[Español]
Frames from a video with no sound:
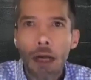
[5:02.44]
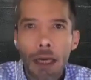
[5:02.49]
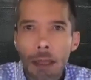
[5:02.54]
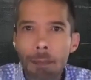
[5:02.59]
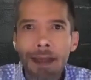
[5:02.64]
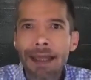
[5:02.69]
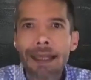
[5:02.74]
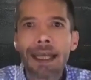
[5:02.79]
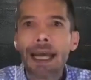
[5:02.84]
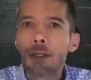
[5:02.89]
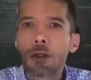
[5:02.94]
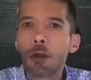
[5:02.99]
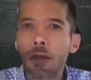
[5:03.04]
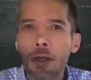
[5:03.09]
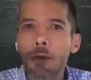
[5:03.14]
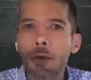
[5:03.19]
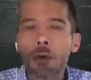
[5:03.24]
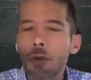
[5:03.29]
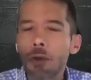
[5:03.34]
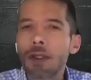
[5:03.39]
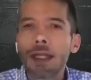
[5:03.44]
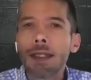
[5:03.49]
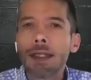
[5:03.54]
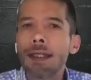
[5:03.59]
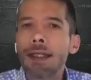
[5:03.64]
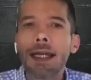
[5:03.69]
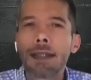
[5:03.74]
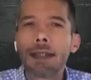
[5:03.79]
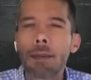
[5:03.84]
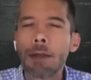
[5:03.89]
inmediato que uno
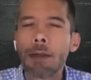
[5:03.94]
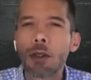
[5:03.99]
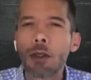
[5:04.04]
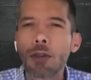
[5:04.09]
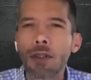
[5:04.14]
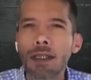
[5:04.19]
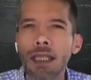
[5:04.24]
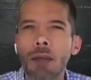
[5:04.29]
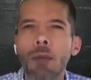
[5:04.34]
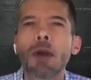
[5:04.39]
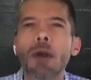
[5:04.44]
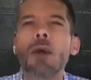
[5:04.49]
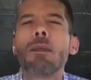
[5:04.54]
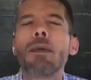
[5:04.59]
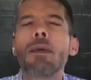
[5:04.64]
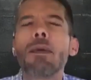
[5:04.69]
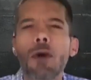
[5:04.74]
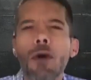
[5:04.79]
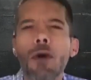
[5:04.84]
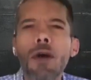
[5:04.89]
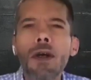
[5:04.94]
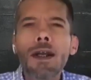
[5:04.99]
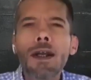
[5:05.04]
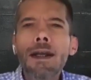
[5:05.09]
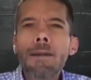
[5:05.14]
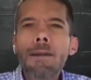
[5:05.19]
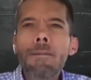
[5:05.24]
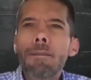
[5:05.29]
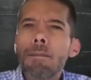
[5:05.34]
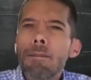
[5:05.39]
tendría en términos de decir, bueno, pero
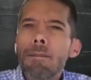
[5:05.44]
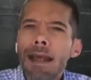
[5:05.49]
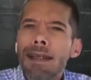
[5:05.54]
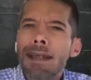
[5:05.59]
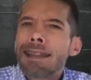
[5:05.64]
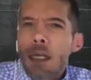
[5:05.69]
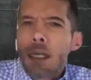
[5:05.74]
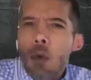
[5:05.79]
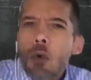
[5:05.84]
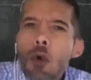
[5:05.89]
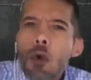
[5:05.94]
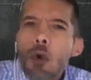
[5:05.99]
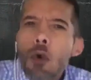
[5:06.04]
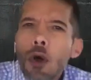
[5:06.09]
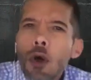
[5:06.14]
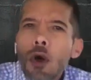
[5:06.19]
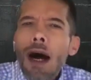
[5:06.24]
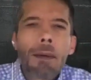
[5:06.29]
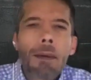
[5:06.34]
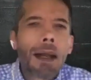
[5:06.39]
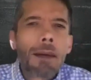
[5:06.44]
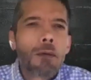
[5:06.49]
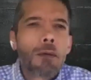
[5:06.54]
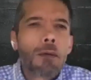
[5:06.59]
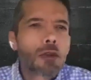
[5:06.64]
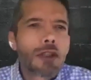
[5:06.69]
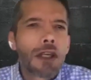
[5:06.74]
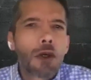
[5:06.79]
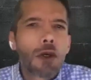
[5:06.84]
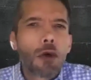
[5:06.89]
¿Es seguro?
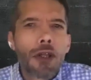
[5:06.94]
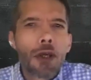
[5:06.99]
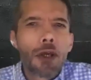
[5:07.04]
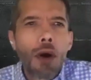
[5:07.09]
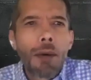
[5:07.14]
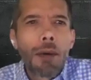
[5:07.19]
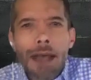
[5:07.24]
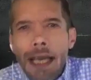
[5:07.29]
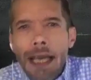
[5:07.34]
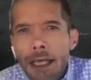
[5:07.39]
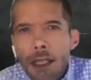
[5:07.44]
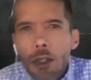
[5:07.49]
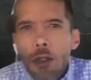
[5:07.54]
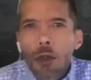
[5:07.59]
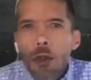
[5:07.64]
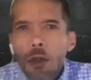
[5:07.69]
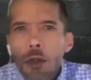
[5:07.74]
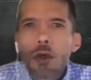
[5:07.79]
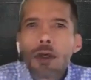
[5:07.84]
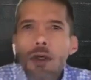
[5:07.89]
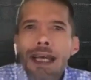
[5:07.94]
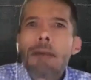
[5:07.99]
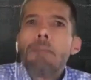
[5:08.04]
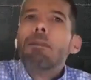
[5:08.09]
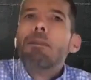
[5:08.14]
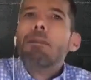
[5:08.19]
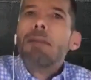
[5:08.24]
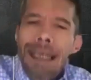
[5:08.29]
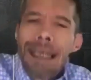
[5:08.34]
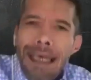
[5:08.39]
¿Hablamos de código abierto? ¿Qué
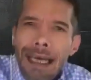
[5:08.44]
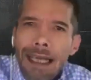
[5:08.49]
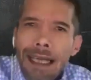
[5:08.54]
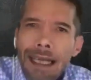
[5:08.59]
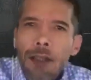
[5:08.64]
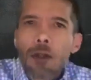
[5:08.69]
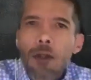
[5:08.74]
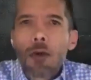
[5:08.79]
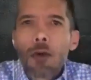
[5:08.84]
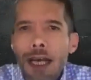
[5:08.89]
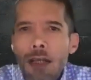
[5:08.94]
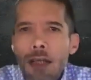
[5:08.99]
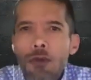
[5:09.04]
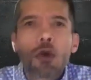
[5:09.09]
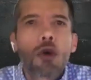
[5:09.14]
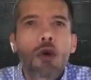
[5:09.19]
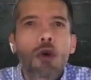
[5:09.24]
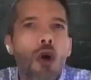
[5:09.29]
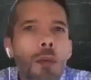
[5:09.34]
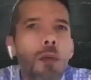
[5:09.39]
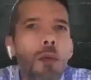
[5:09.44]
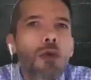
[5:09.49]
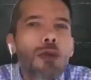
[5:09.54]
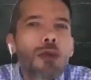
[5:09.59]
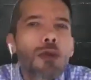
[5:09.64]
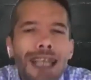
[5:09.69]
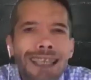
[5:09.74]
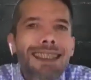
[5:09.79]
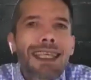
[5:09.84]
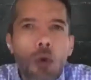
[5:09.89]
implica en todo caso? Ah. ¿Cómo
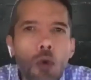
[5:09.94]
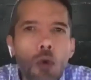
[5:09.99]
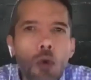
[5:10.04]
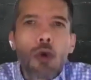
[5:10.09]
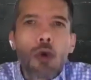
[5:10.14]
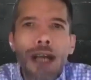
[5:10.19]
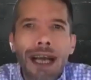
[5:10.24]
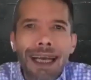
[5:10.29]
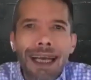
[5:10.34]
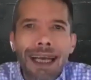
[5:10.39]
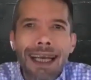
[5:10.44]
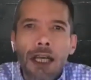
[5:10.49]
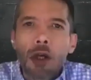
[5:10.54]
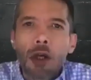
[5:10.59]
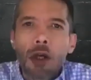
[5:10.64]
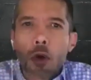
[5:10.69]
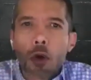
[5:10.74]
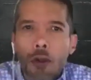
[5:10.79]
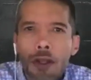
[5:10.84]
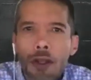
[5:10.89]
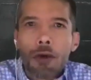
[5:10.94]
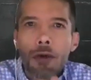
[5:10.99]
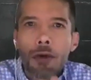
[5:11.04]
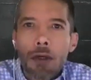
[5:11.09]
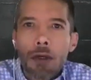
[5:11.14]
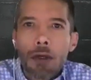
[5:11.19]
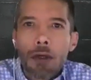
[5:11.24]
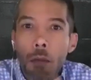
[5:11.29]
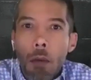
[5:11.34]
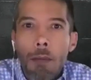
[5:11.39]
se asegura que el código
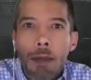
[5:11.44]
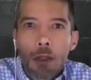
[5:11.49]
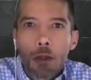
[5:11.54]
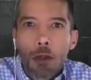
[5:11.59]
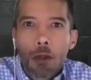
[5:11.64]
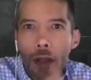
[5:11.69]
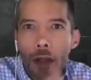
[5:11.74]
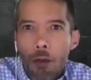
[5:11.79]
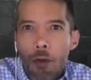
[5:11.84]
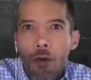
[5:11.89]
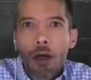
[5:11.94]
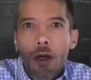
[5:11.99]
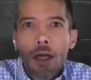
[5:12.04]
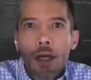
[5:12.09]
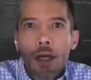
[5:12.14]
en un momento dado